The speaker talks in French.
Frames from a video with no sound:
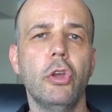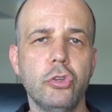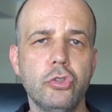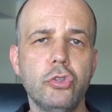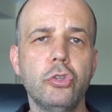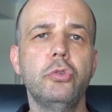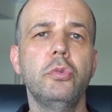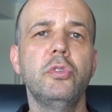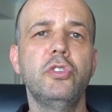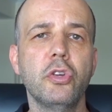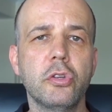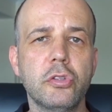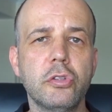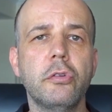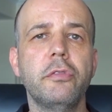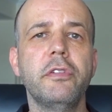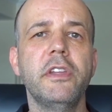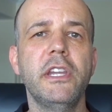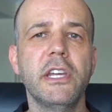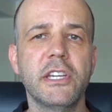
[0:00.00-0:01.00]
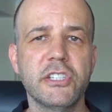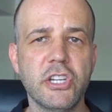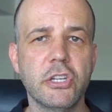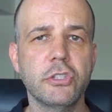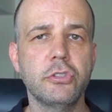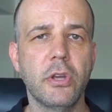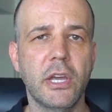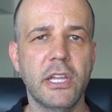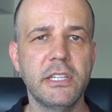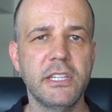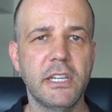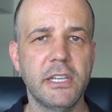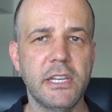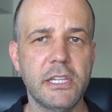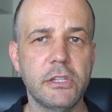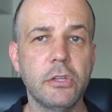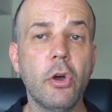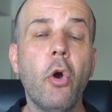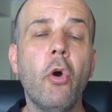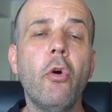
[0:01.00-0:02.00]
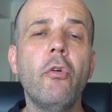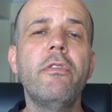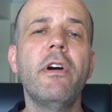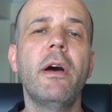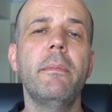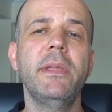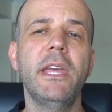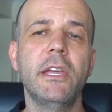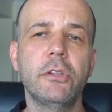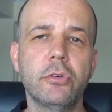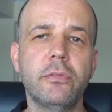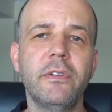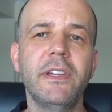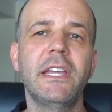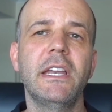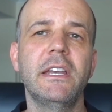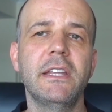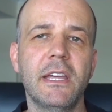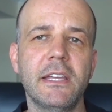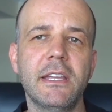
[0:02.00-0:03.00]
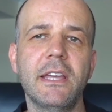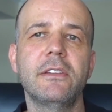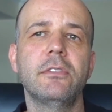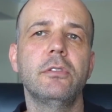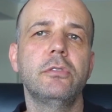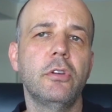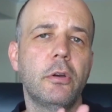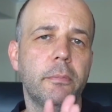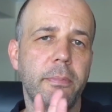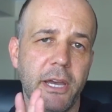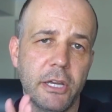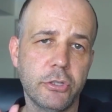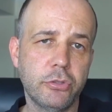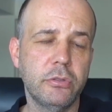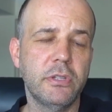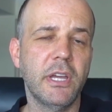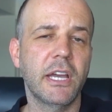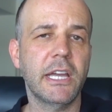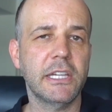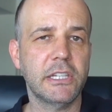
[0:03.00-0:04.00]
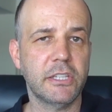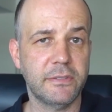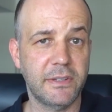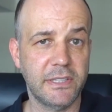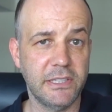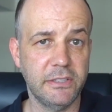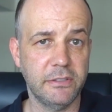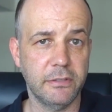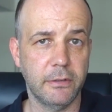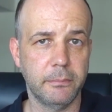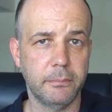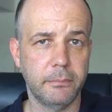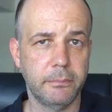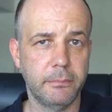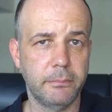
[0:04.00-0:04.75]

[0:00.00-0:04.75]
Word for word: je suis sûr, si on fait des recherches sur Internet, on va bien trouver quelqu'un qui a sauté en parachute à 90 ans.